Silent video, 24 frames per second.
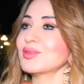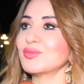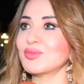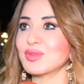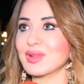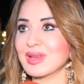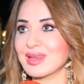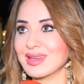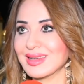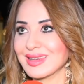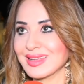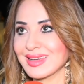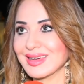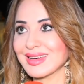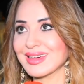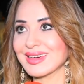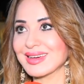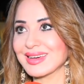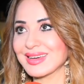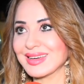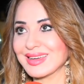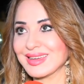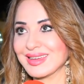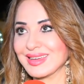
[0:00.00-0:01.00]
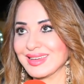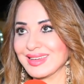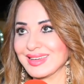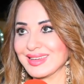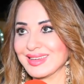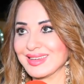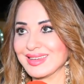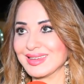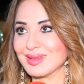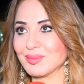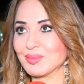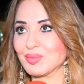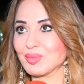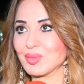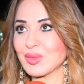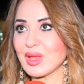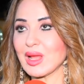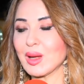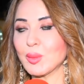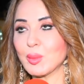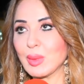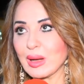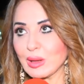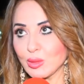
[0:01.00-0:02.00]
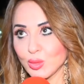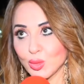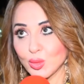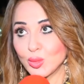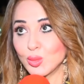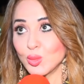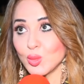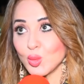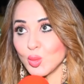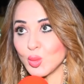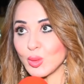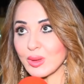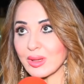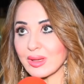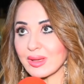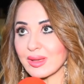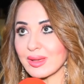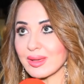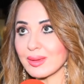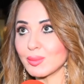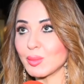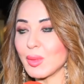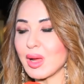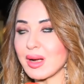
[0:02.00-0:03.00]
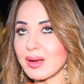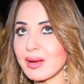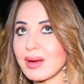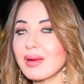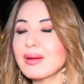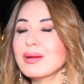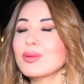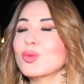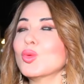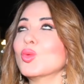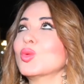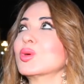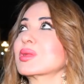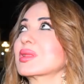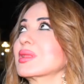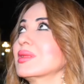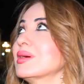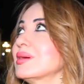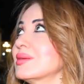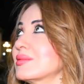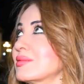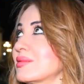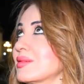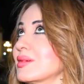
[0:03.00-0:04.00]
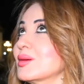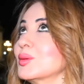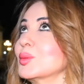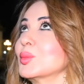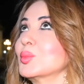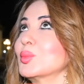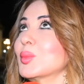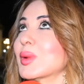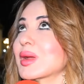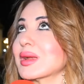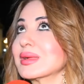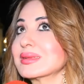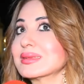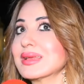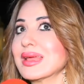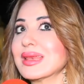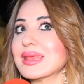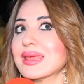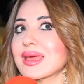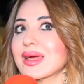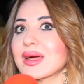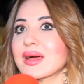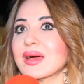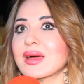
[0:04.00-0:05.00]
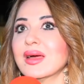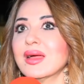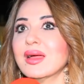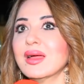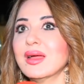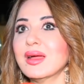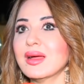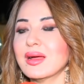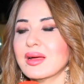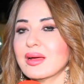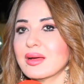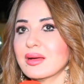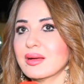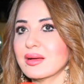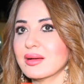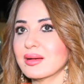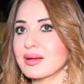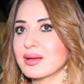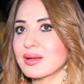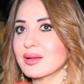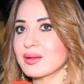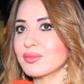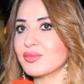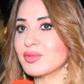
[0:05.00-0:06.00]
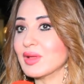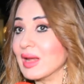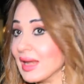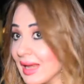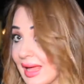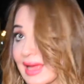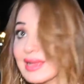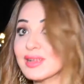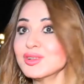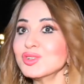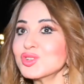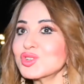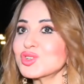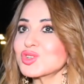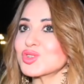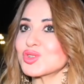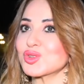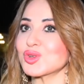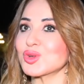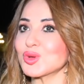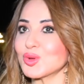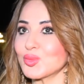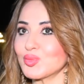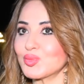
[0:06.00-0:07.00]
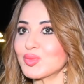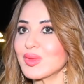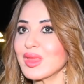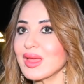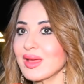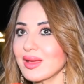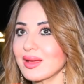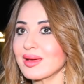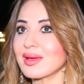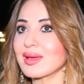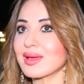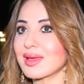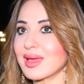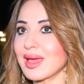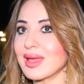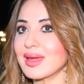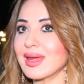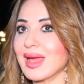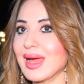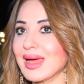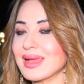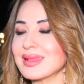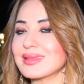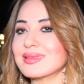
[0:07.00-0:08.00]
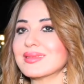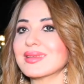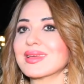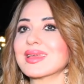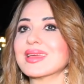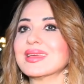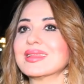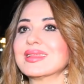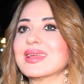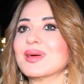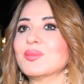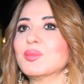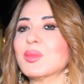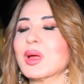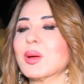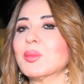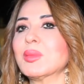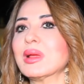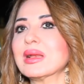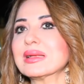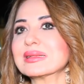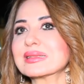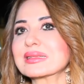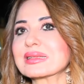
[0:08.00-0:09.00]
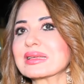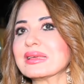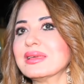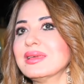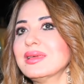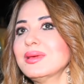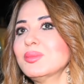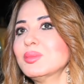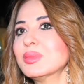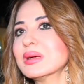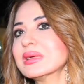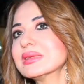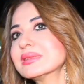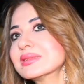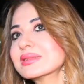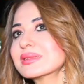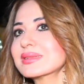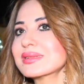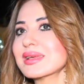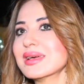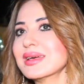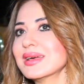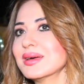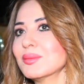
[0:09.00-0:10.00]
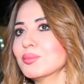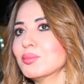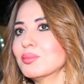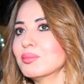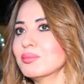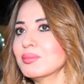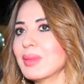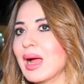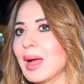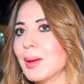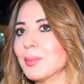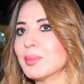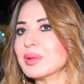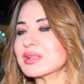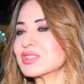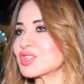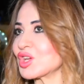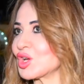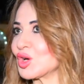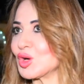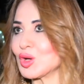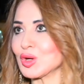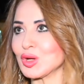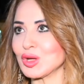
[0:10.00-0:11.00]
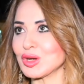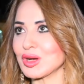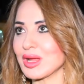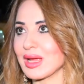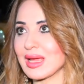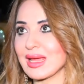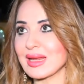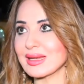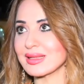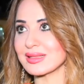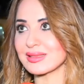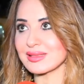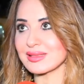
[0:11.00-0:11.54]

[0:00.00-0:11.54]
في آه، البالون ومره وطلعت مره تانية آه، في اللانش كان حد كده بنعمل سكي بس ما حبيتش اكررها كانت